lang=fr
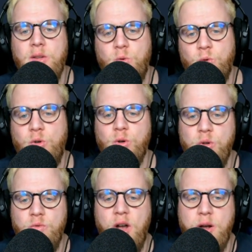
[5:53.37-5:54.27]
Donc curieux
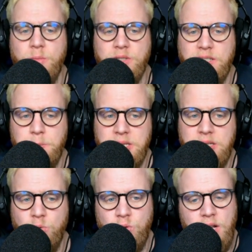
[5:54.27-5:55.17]
de voir comment ça se passait.
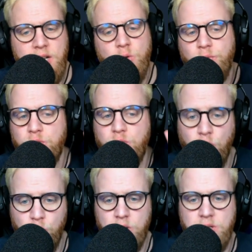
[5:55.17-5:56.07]
En tout cas, les gens vont se
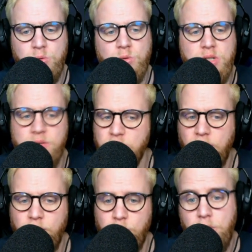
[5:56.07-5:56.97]
ruer dessus. Donc si vous en
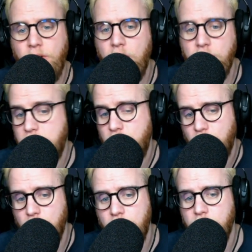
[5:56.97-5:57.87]
avez une, bah voilà, 18
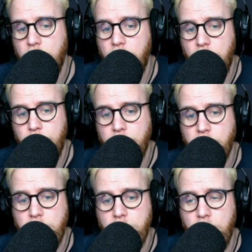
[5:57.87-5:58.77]
euros, hein, voilà, hop,
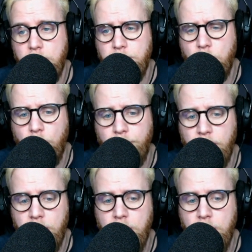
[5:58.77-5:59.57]
attention, hop, on refait.